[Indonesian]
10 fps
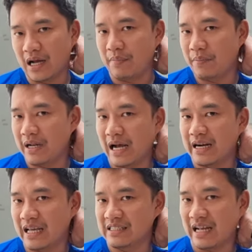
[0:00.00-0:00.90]
Apabila
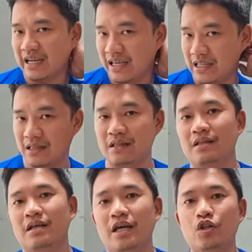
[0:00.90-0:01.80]
ada yang sakit,
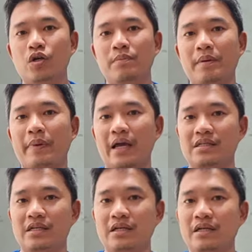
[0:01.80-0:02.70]
itu lebih
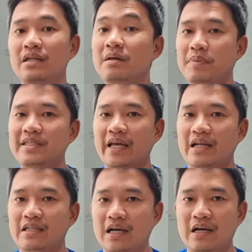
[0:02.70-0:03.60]
baik sih dipisahin
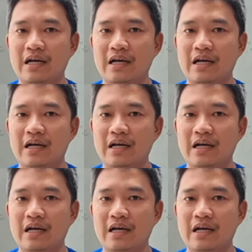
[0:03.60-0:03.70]
aja.